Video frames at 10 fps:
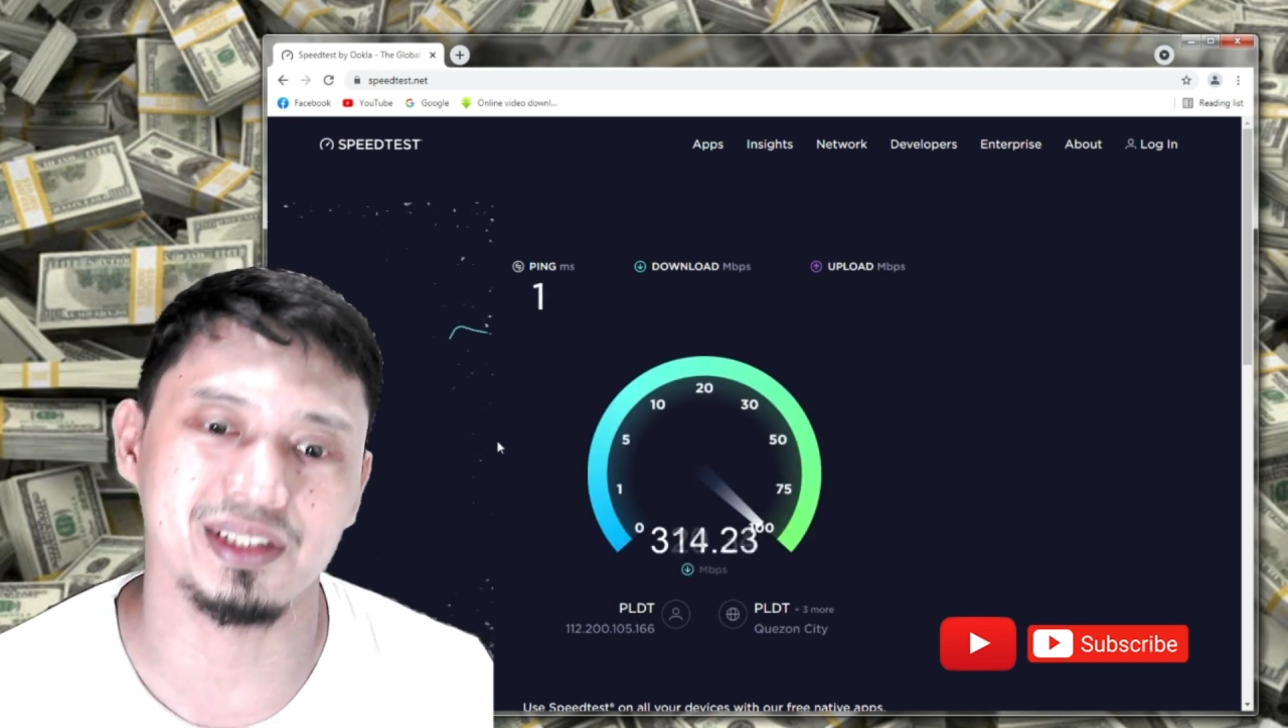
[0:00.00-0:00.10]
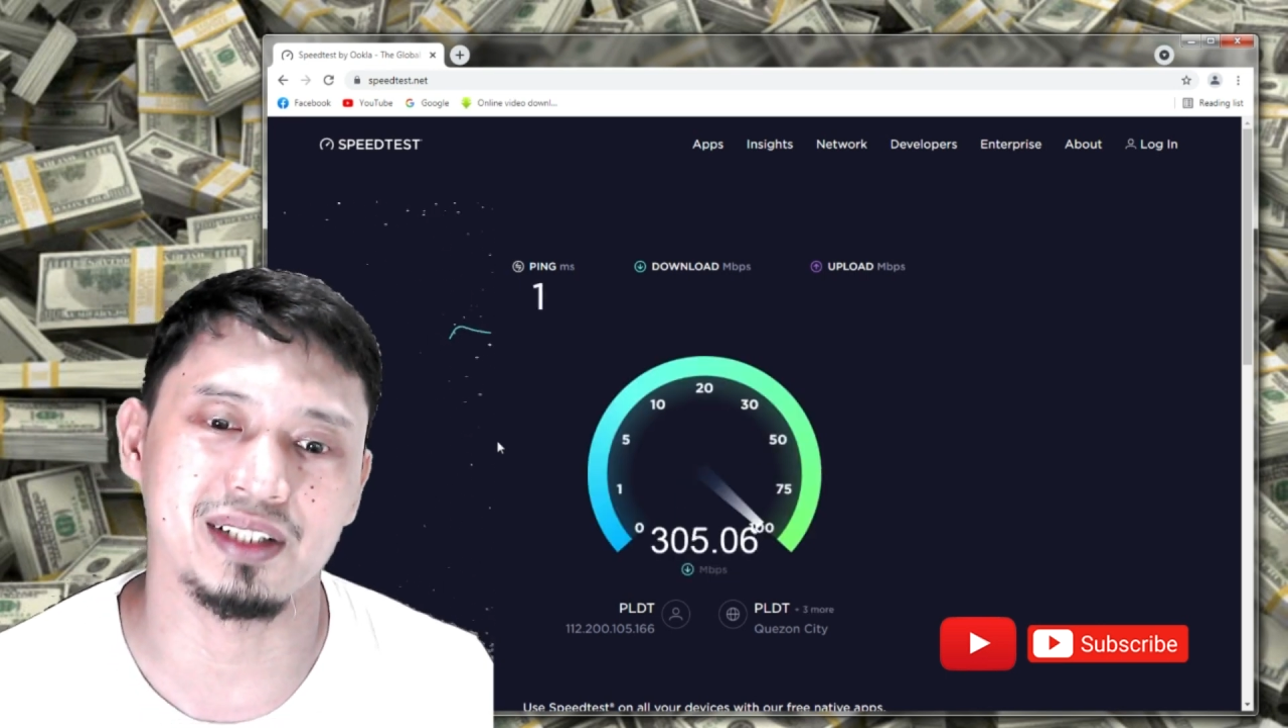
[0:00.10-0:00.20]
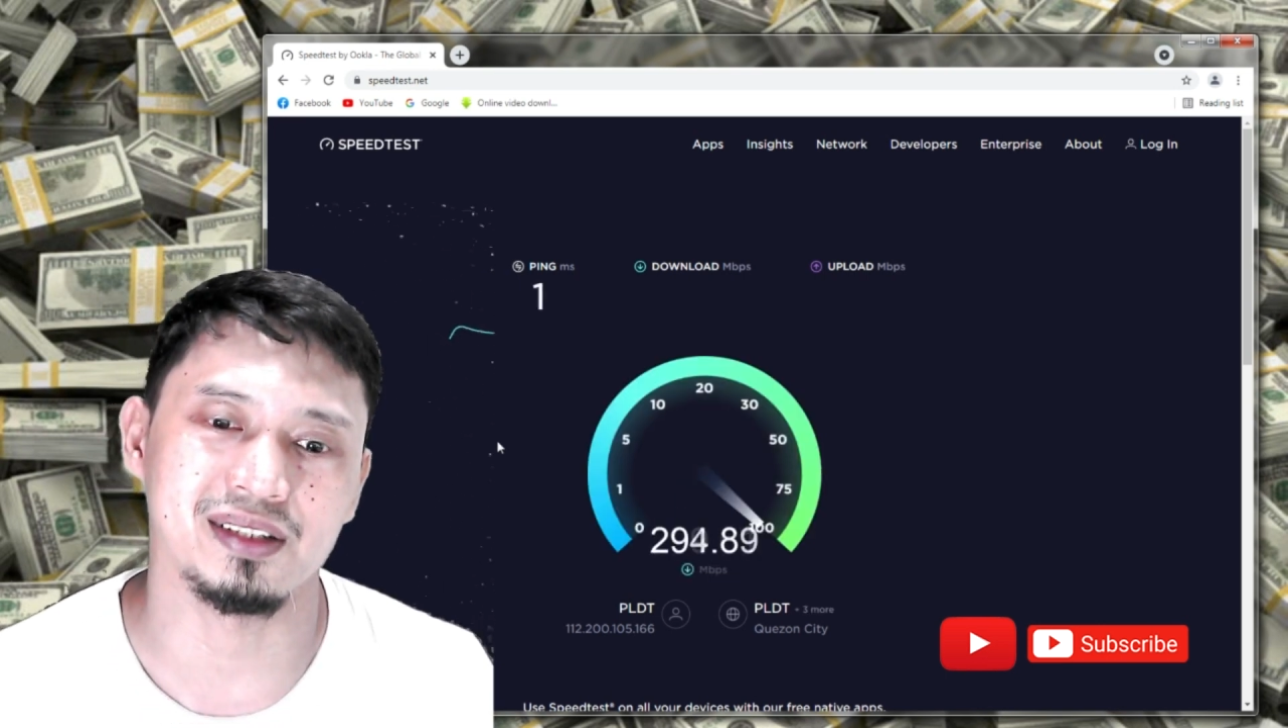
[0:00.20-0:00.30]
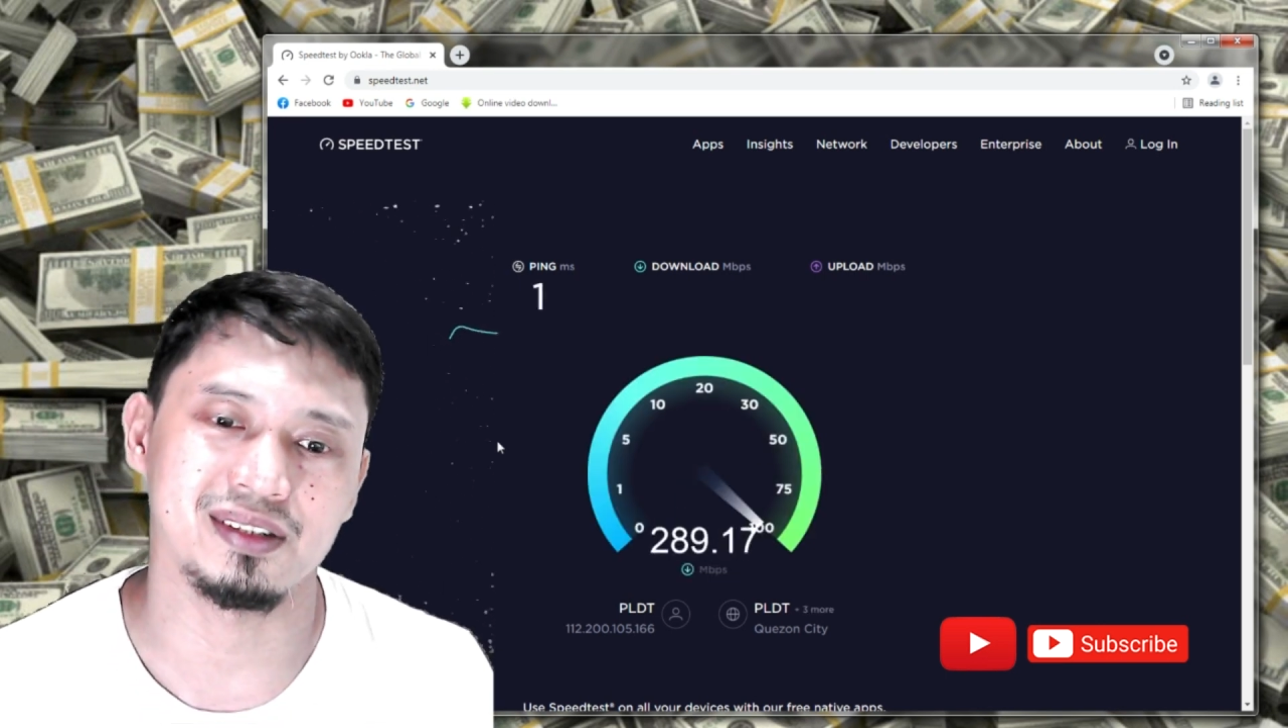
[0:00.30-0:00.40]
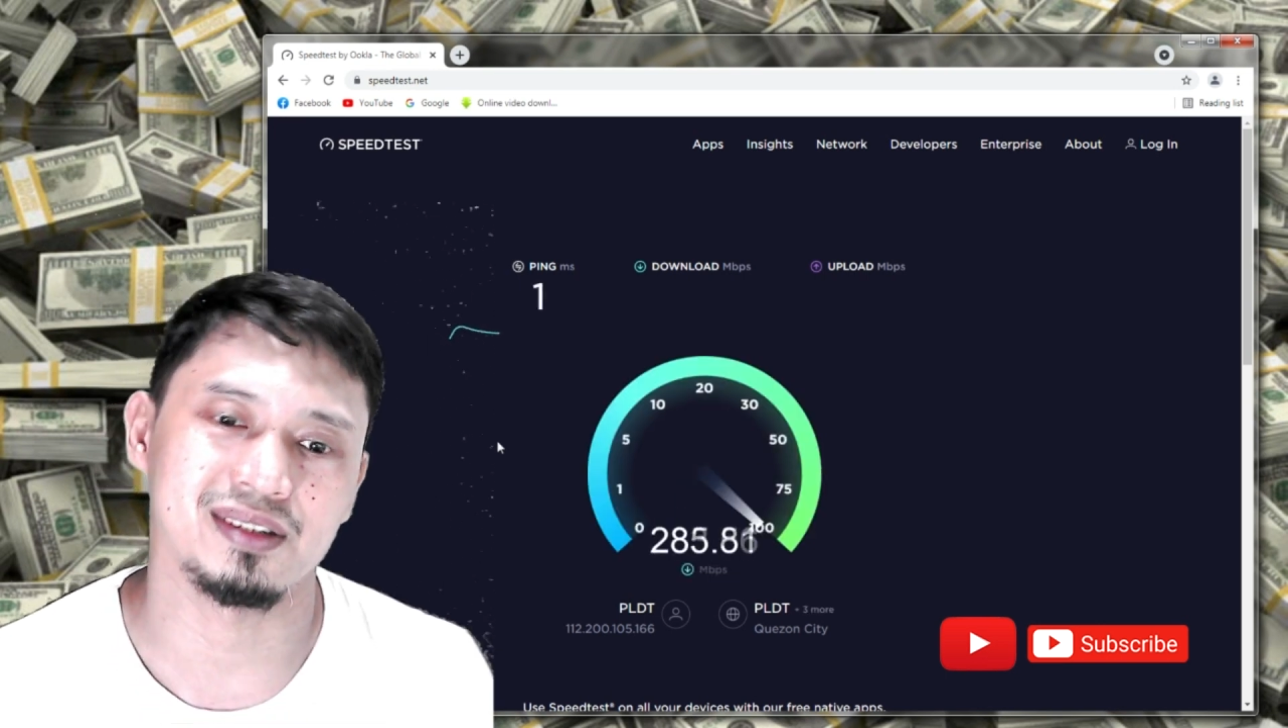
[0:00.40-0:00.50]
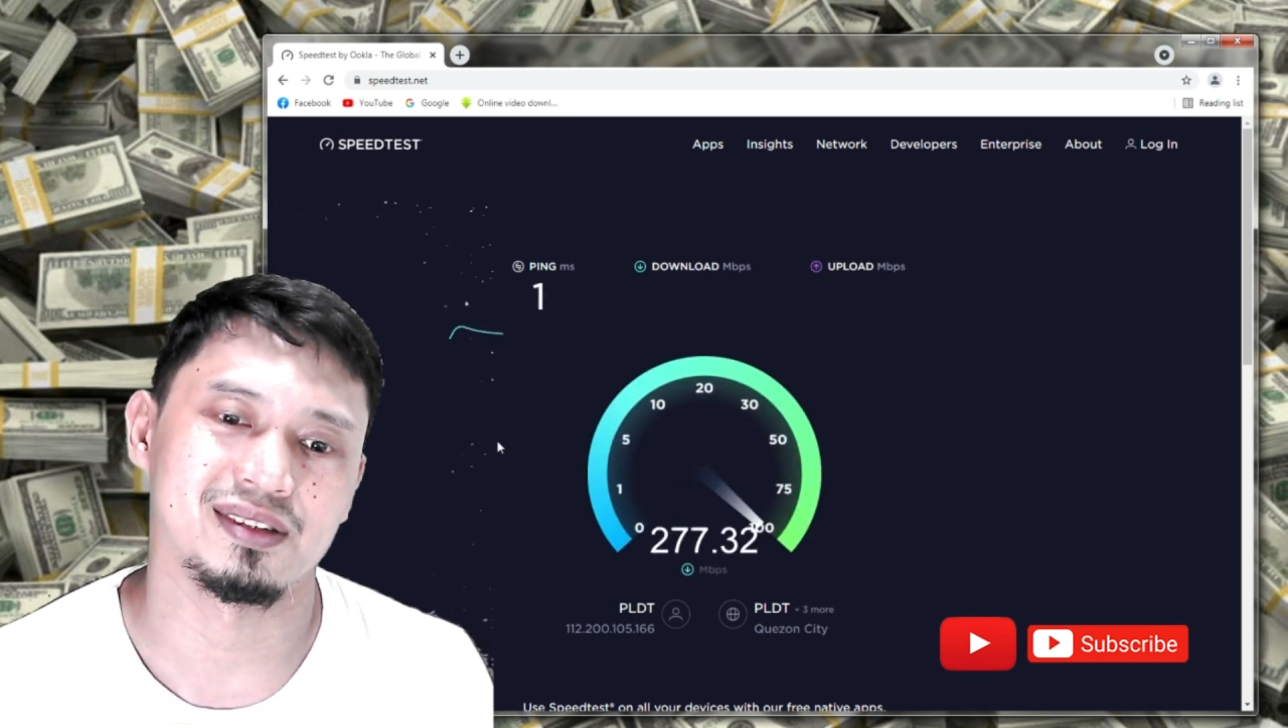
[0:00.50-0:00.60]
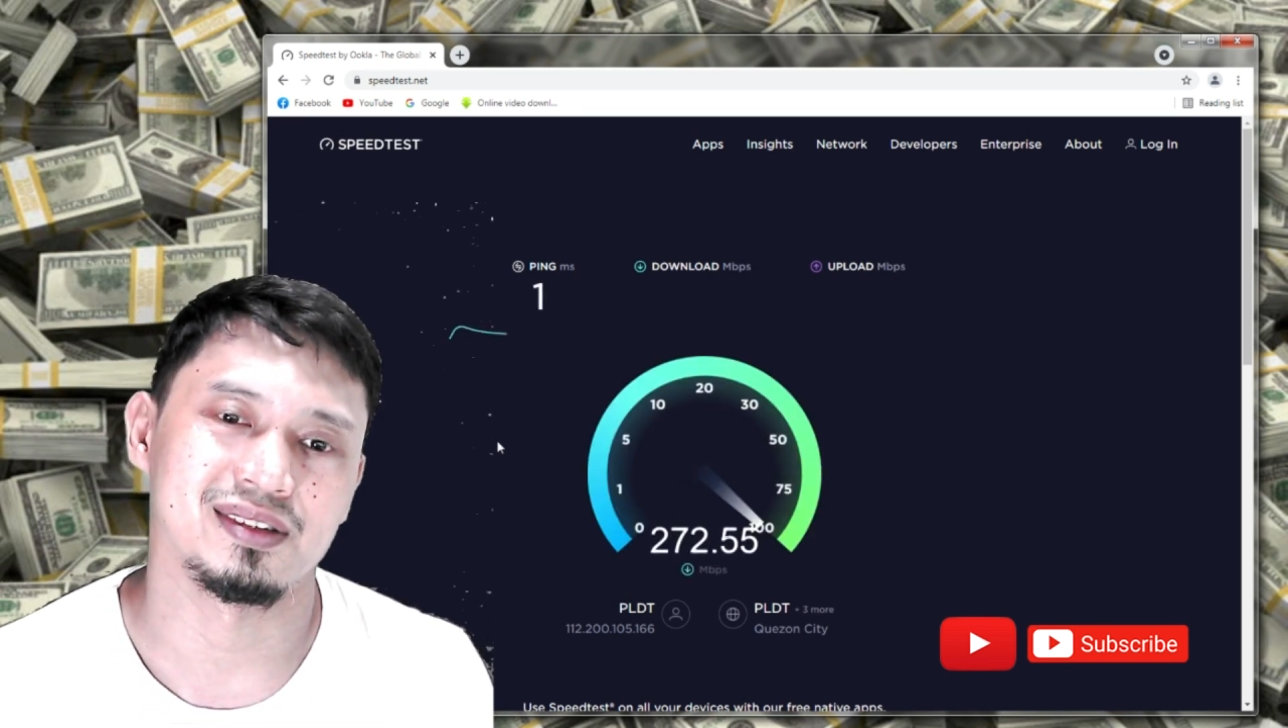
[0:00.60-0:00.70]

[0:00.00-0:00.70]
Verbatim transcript: ano siya oh.